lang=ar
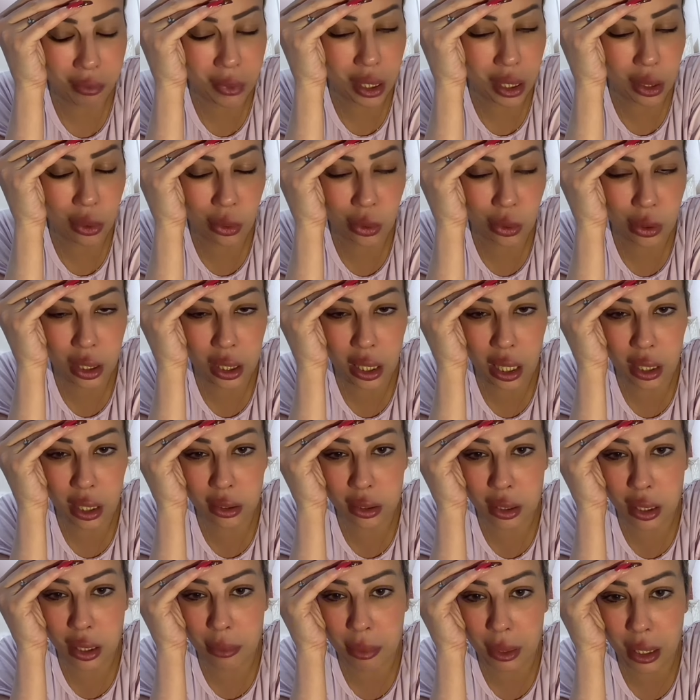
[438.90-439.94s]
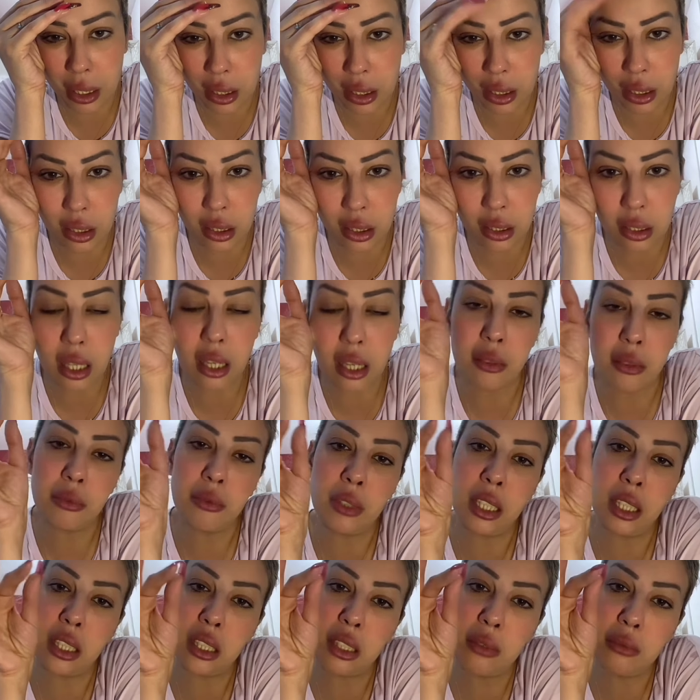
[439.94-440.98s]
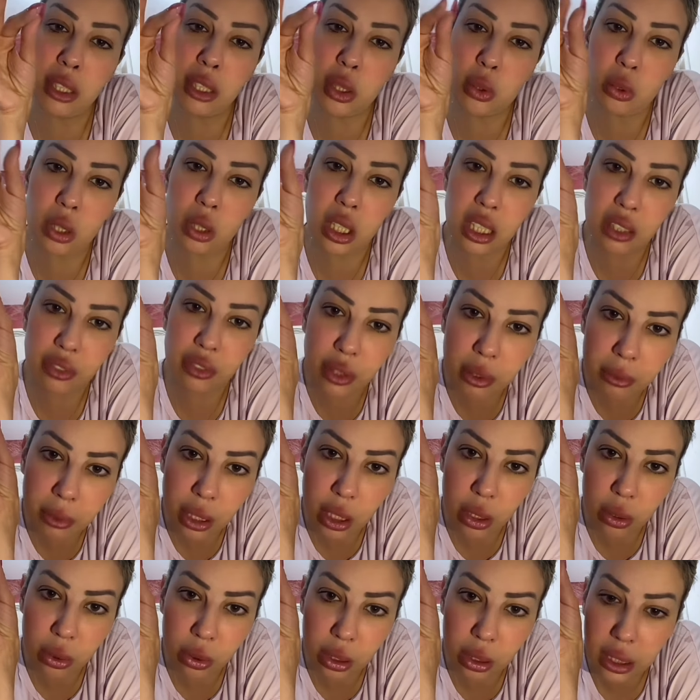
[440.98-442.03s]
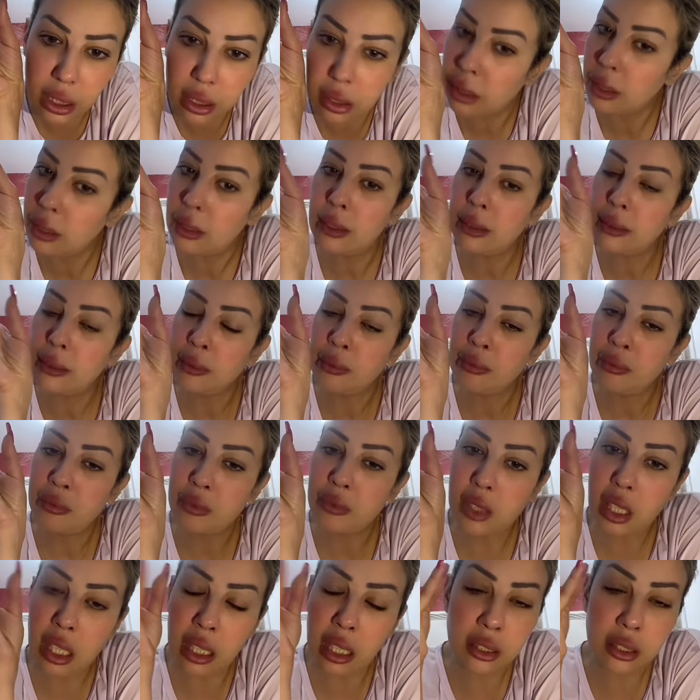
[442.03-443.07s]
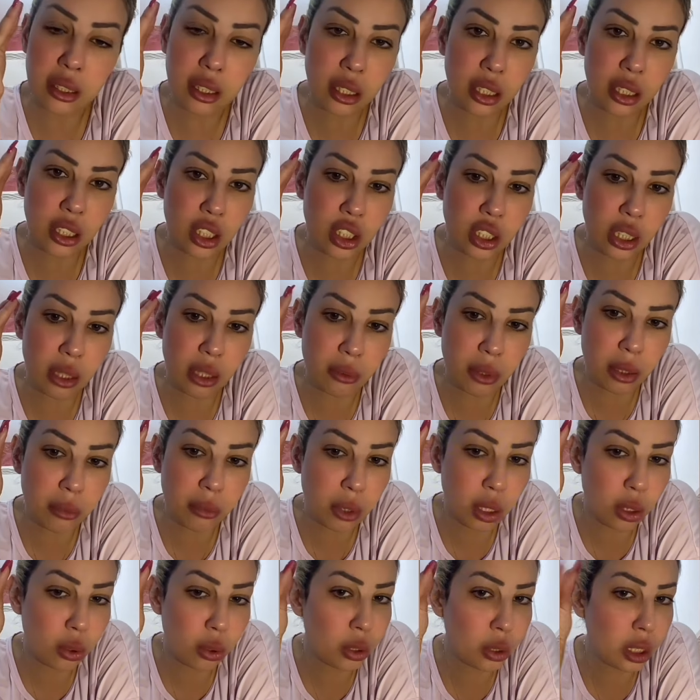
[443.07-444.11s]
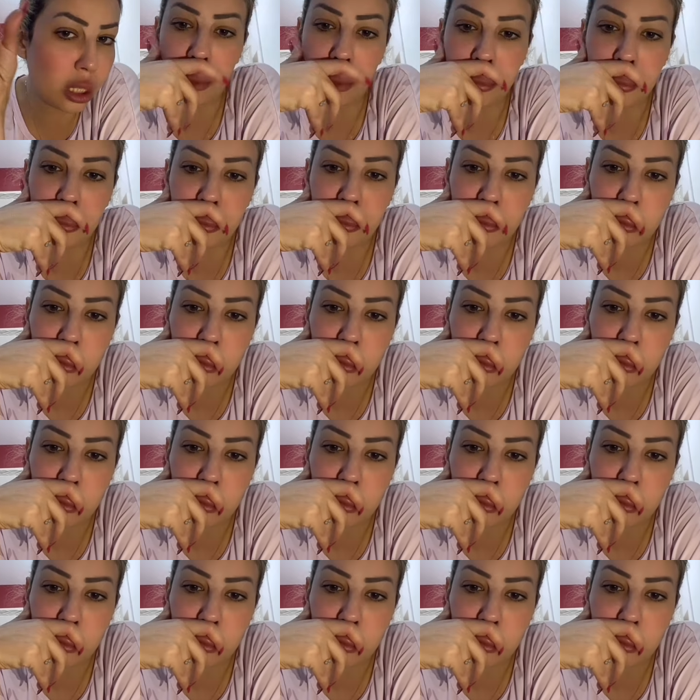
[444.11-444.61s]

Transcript: الملولي اطيب خلق الله ما عندك ما تقولي في الملولي عندك هشام الملايبه